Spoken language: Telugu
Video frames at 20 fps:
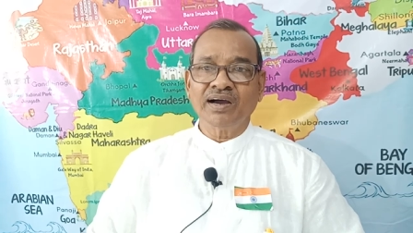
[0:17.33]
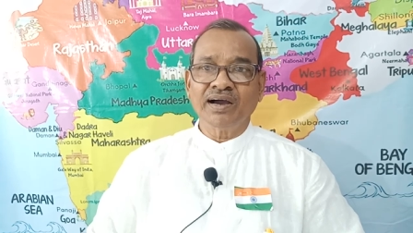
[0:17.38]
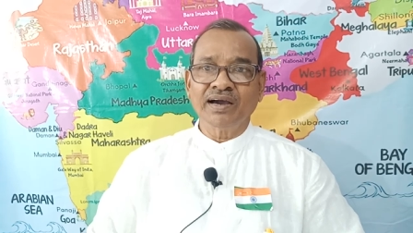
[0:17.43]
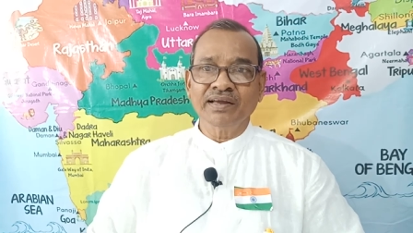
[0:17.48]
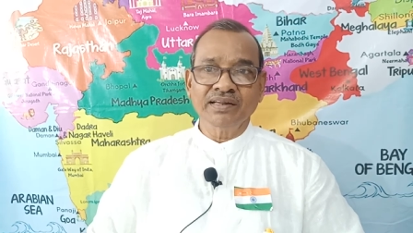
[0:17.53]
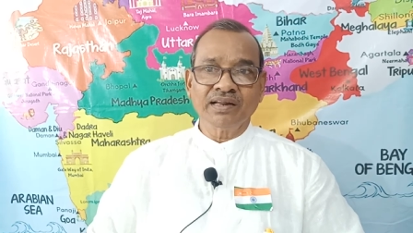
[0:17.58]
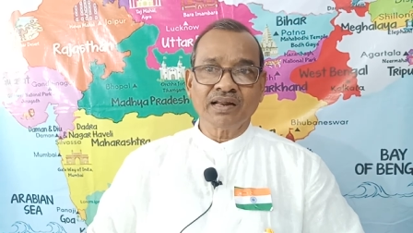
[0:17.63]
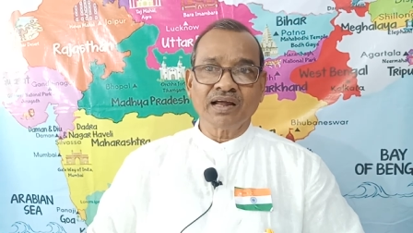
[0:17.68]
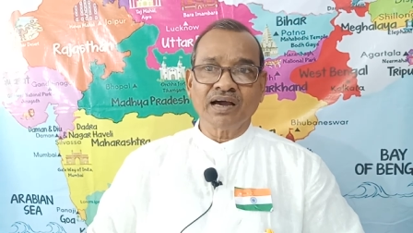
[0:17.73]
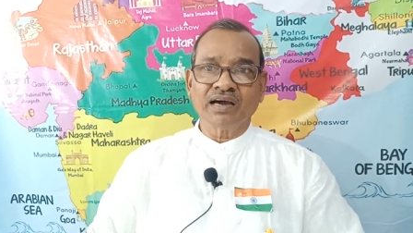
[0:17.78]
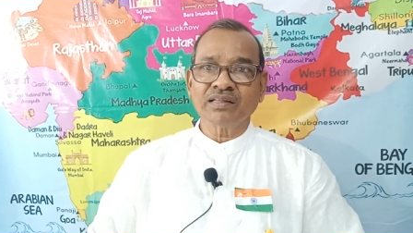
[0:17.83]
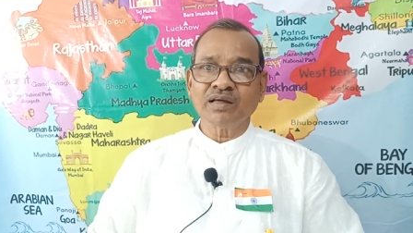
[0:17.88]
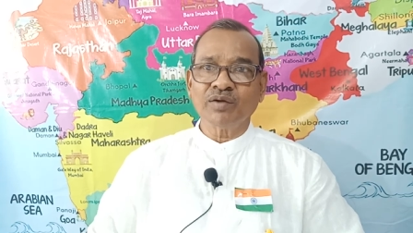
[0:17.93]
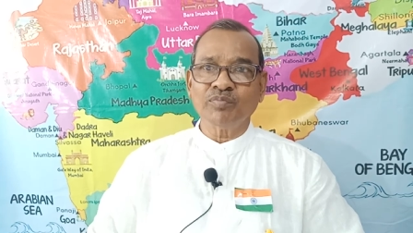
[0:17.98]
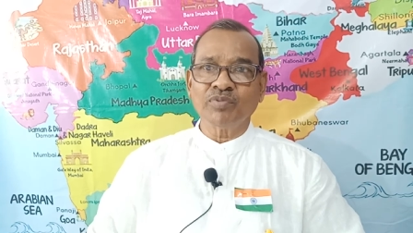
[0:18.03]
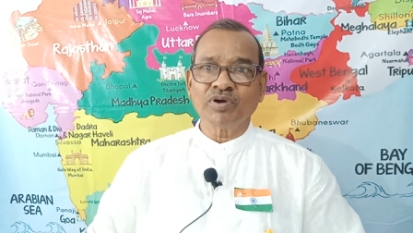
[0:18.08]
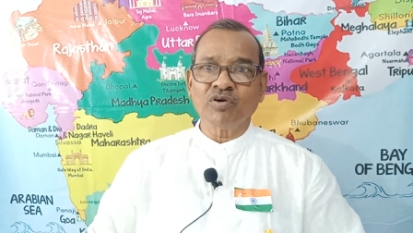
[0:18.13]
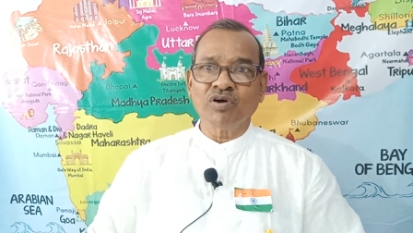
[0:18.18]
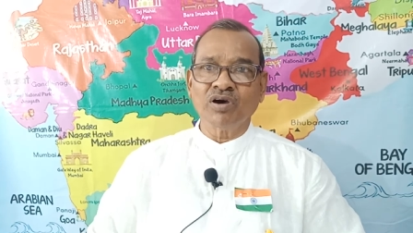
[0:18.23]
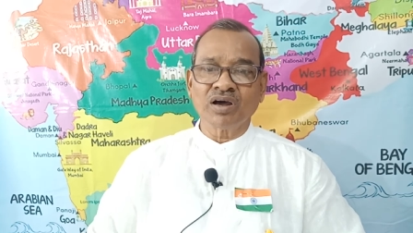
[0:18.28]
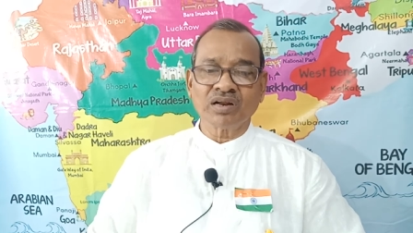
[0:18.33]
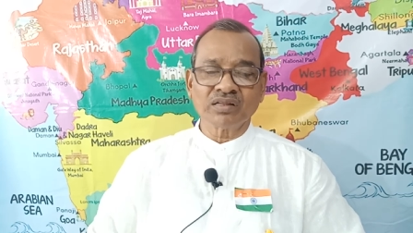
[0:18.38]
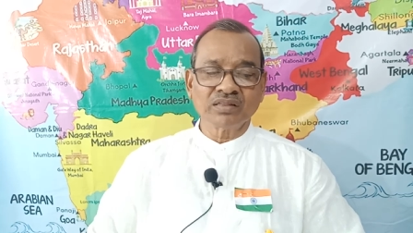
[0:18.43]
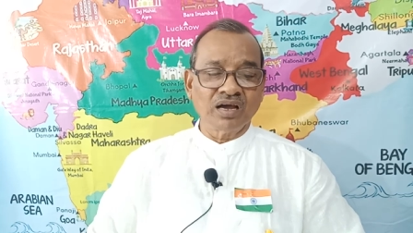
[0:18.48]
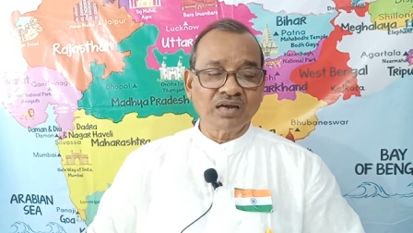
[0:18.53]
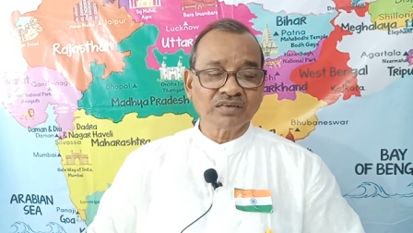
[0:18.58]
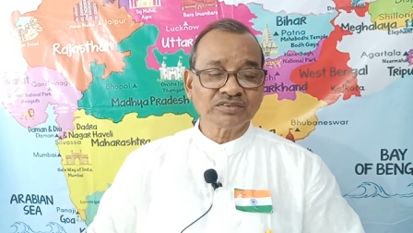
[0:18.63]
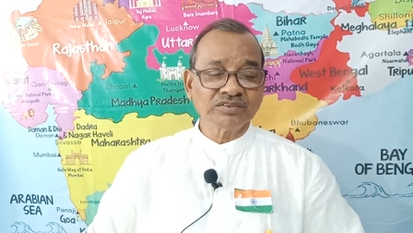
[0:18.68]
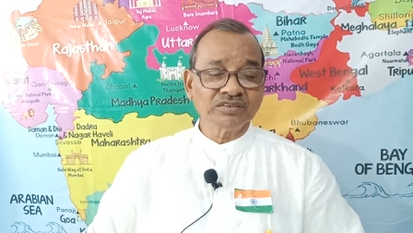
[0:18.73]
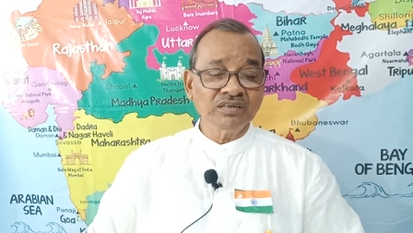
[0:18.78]
అని రాధా మనోహర్
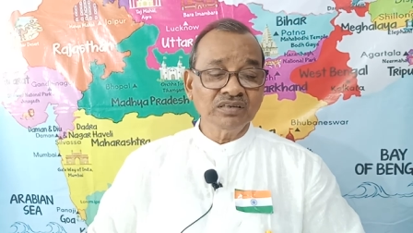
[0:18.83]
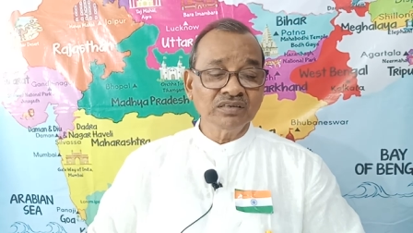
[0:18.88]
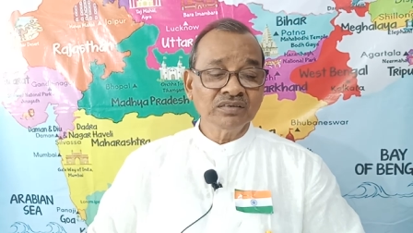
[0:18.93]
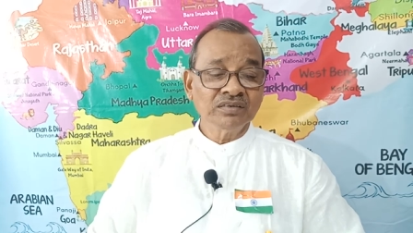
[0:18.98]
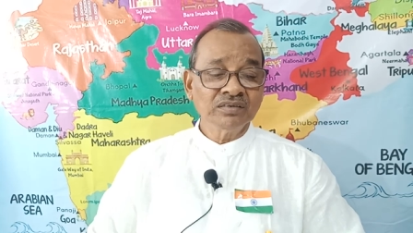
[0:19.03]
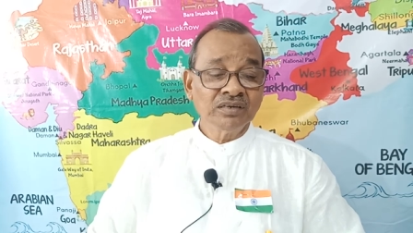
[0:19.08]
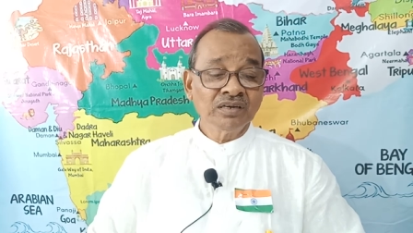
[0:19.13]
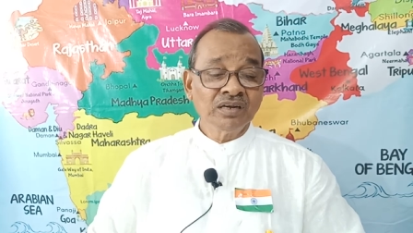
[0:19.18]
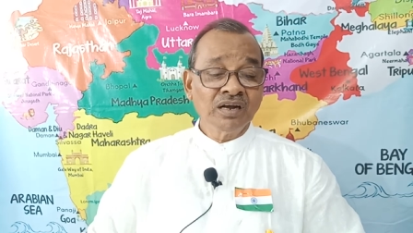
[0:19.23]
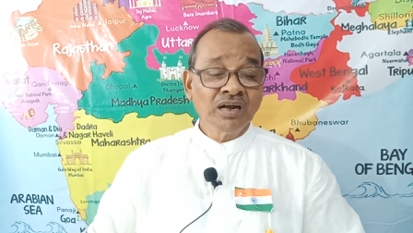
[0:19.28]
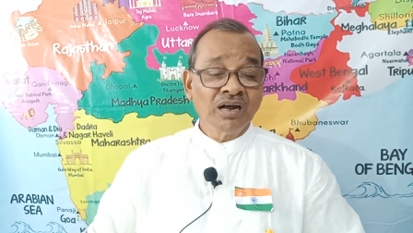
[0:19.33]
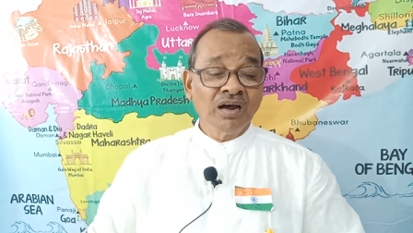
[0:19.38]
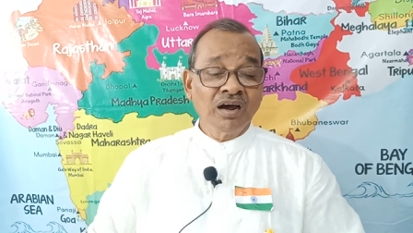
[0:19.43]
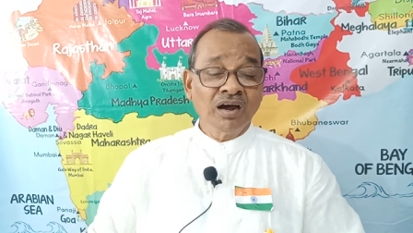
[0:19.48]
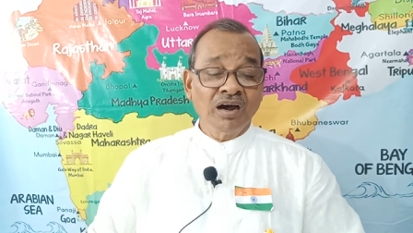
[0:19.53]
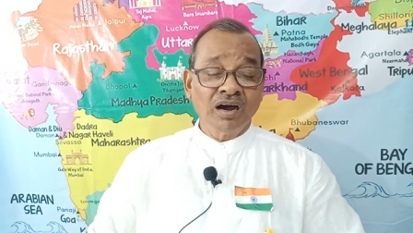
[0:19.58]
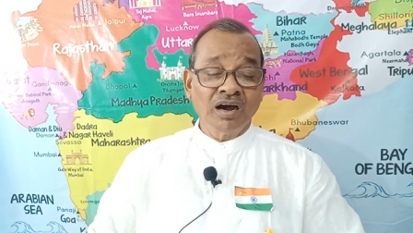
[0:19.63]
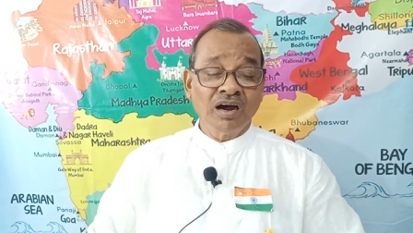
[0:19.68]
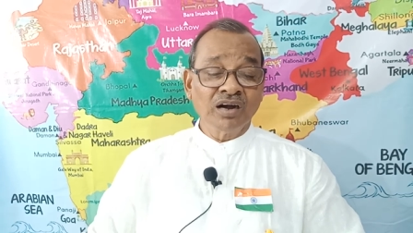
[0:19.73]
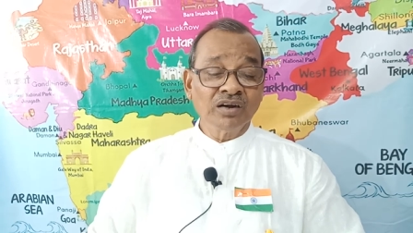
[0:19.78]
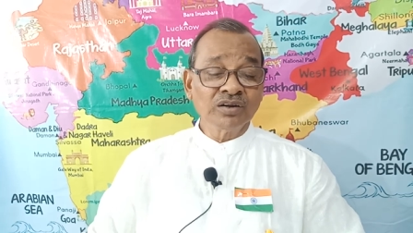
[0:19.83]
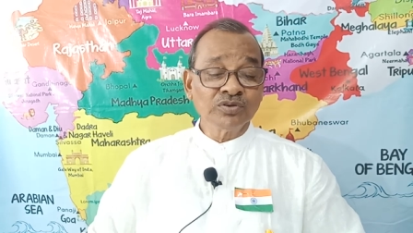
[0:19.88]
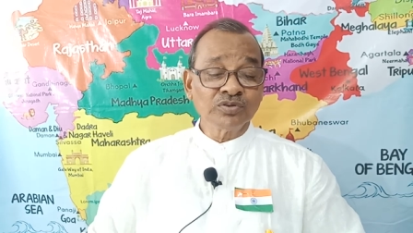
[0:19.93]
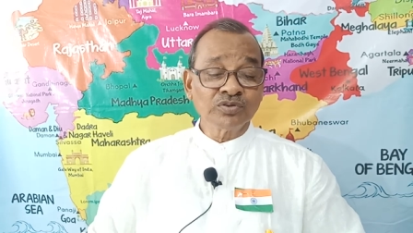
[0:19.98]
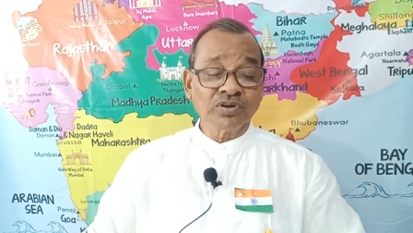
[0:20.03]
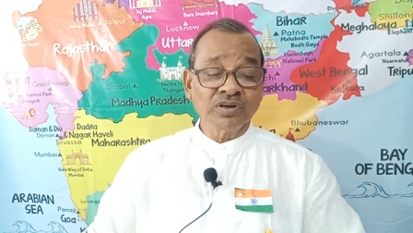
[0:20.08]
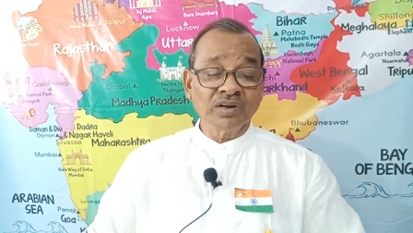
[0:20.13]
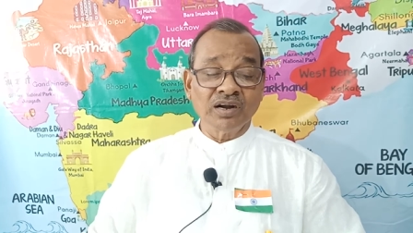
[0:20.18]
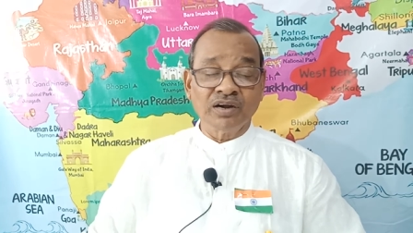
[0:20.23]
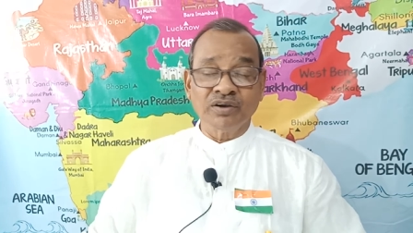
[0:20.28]
దాస్
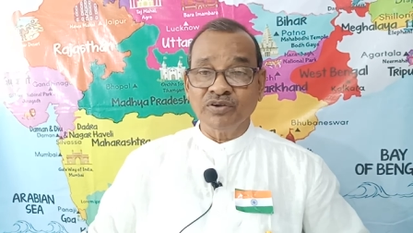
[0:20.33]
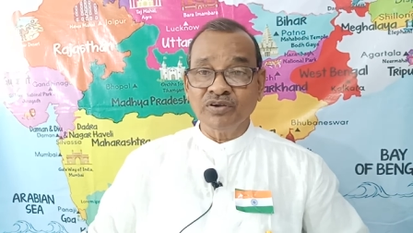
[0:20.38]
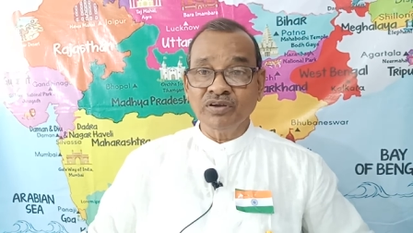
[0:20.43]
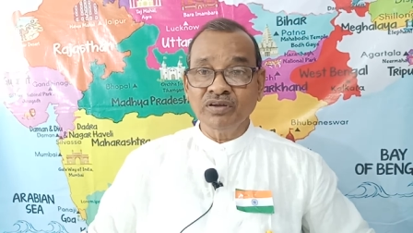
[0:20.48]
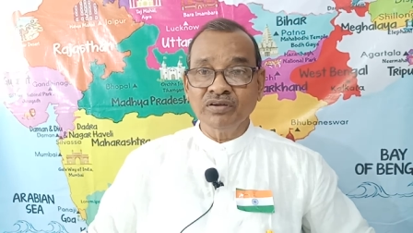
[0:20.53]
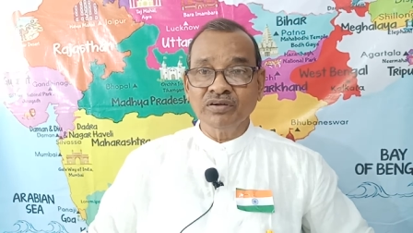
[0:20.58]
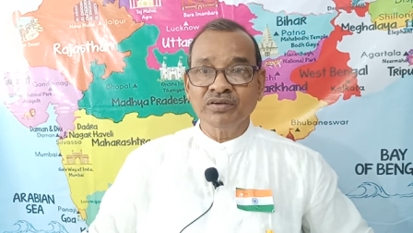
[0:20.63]
అడుగుతున్నాడు